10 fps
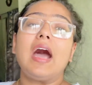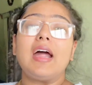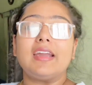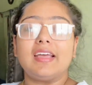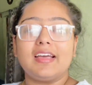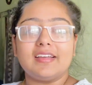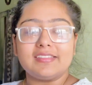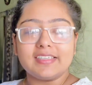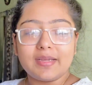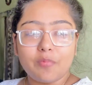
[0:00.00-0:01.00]
আর
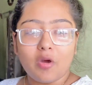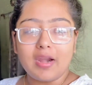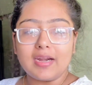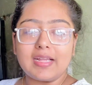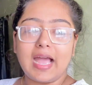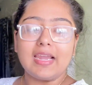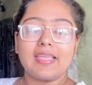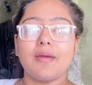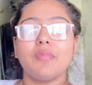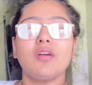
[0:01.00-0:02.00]
যেটা বলার
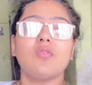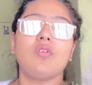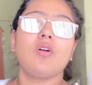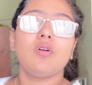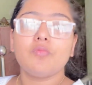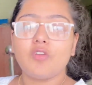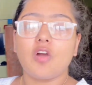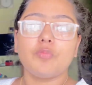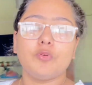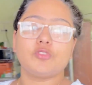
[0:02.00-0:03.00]
কালকে আমরা কোনো রকম
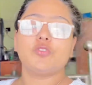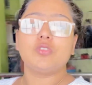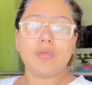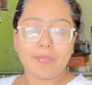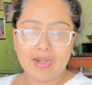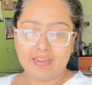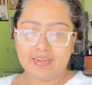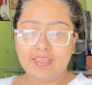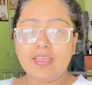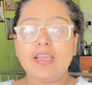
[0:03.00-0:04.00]
ব্লগ পোস্ট করতে
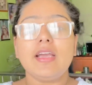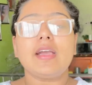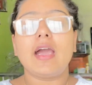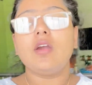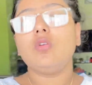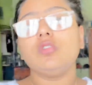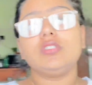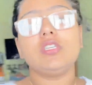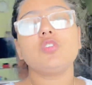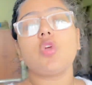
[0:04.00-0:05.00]
পারিনি কারণ
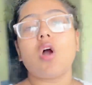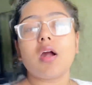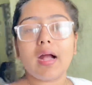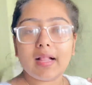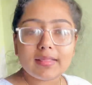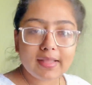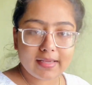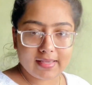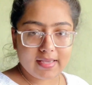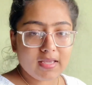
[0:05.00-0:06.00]
হচ্ছে সকাল
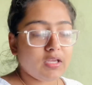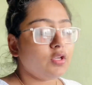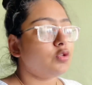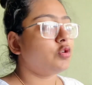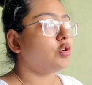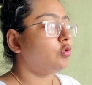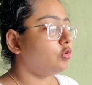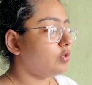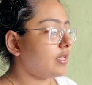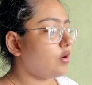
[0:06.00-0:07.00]
থেকে
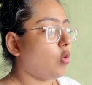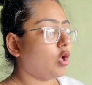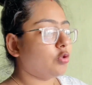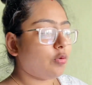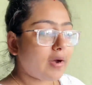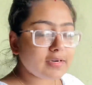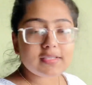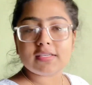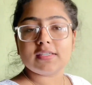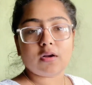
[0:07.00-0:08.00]
ছোট্টু যে কতবার
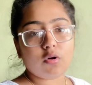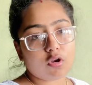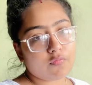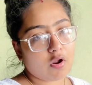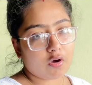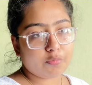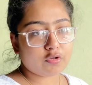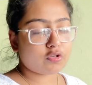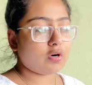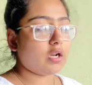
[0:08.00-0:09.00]
চেষ্টা করলো ব্লগ
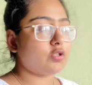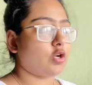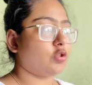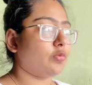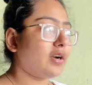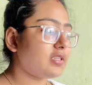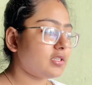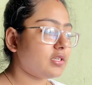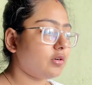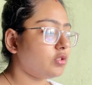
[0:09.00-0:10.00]
পোস্ট করার যতবার
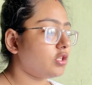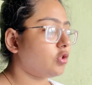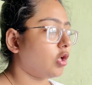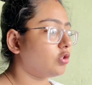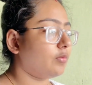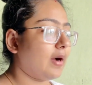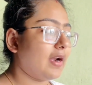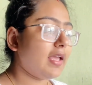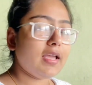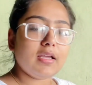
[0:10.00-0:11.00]
চেষ্টা করছে
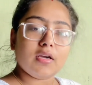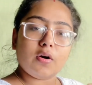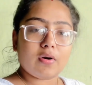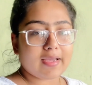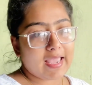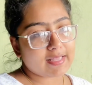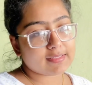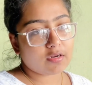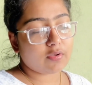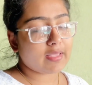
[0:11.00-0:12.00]
ততবারই ওটা
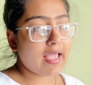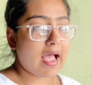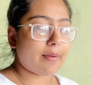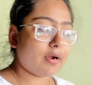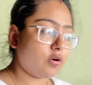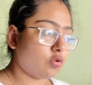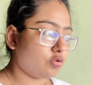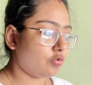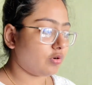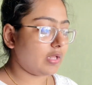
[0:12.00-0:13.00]
ক্যান্সেল হয়ে গিয়ে আবার
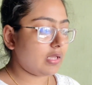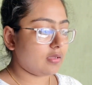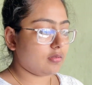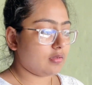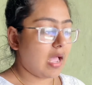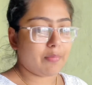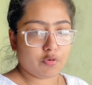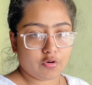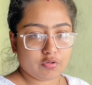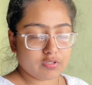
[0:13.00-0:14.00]
নতুন করে
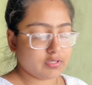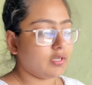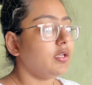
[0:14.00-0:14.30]
আপলোড হচ্ছে